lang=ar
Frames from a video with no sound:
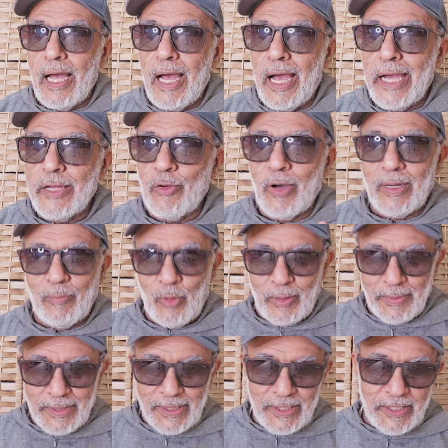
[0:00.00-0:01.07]
أيها
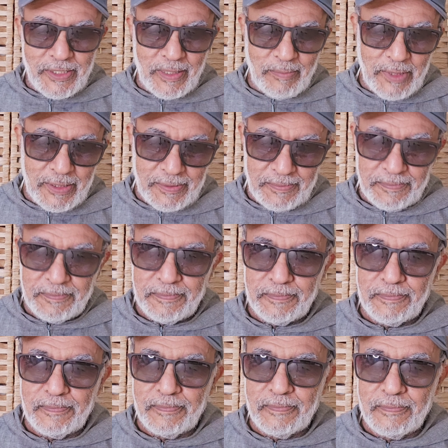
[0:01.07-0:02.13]
المؤمن انتبه
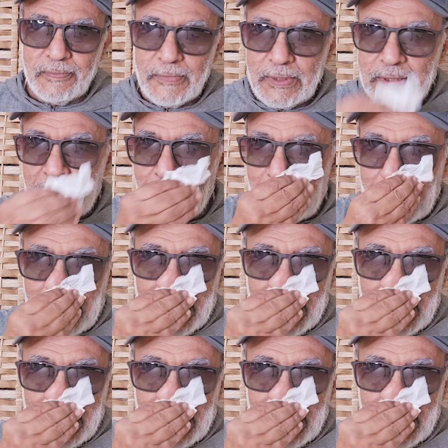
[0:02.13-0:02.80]
انتبه